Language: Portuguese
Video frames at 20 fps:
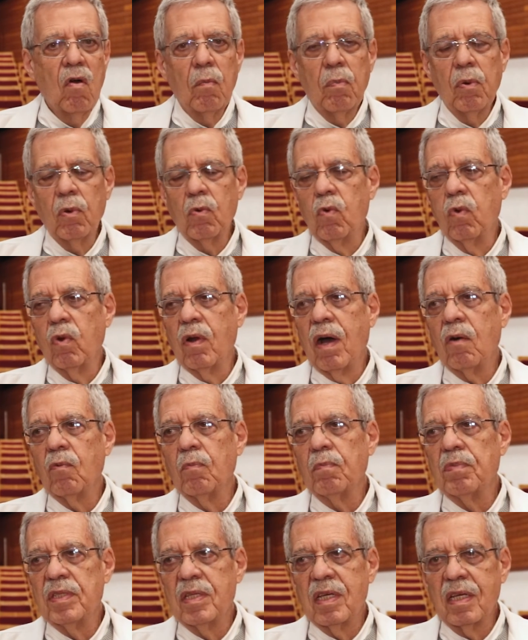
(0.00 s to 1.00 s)
Procurar um
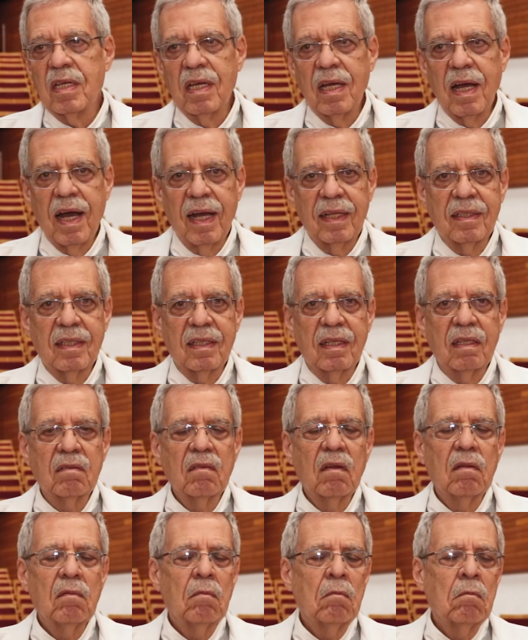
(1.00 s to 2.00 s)
psiquiatra.
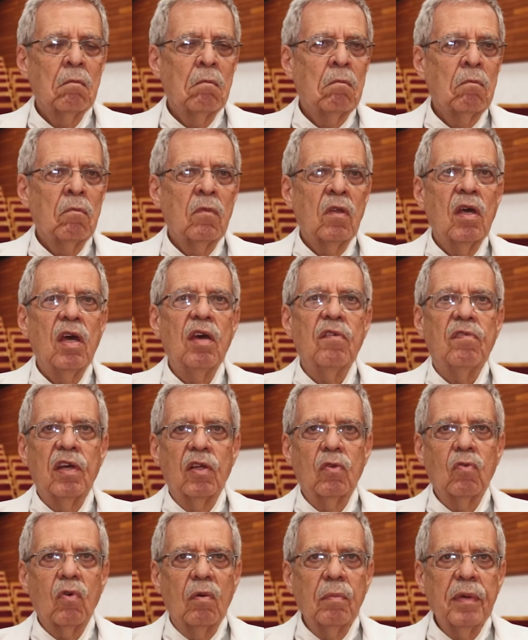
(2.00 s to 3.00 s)

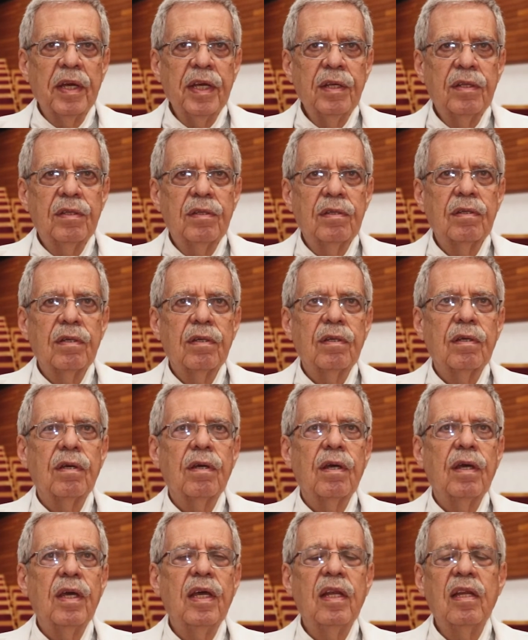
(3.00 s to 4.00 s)
Eventualmente,
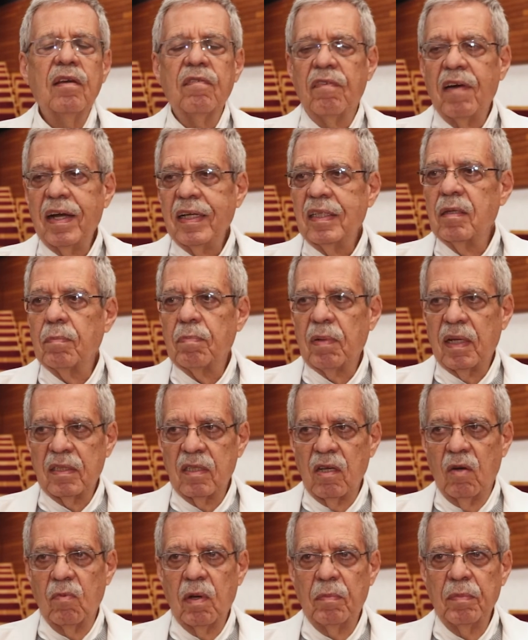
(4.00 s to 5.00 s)
ele vai te
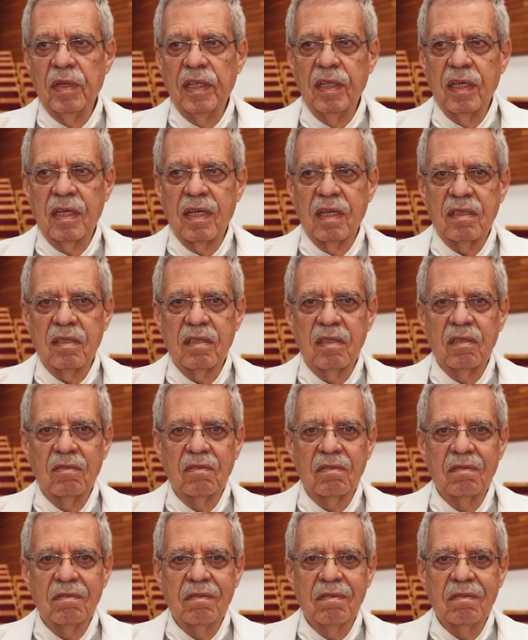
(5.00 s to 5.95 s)
passar uma medicação.